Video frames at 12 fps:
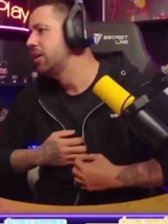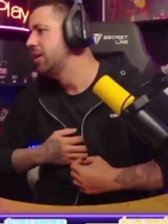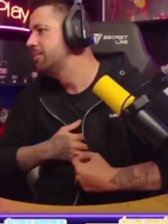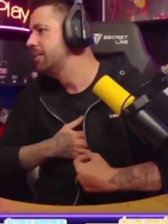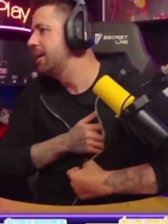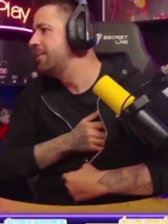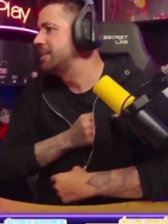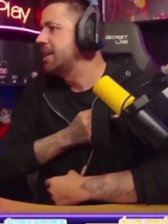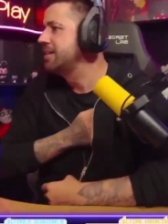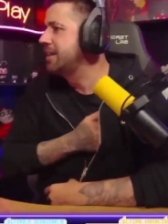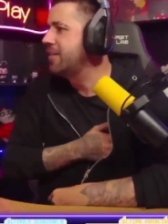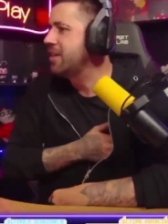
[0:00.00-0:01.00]
Mira, me está
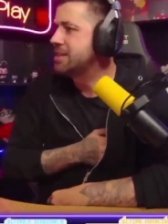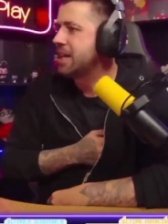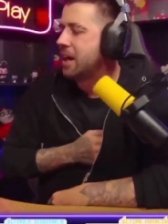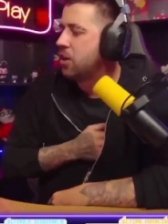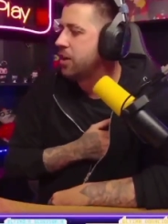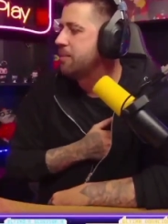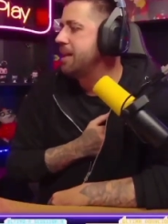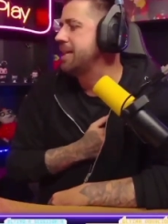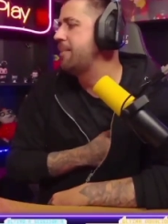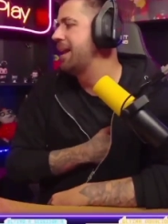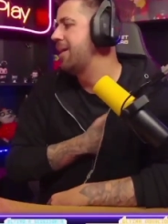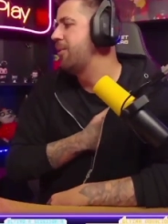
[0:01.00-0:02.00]
entrando hasta calor, invítame a
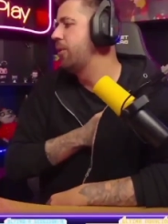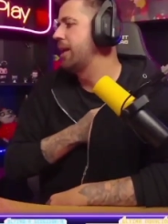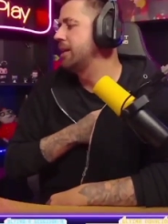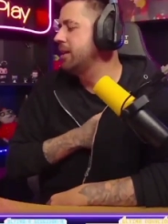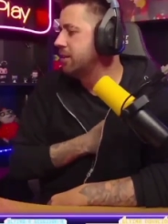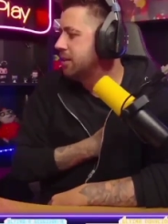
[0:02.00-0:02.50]
la boda, tío.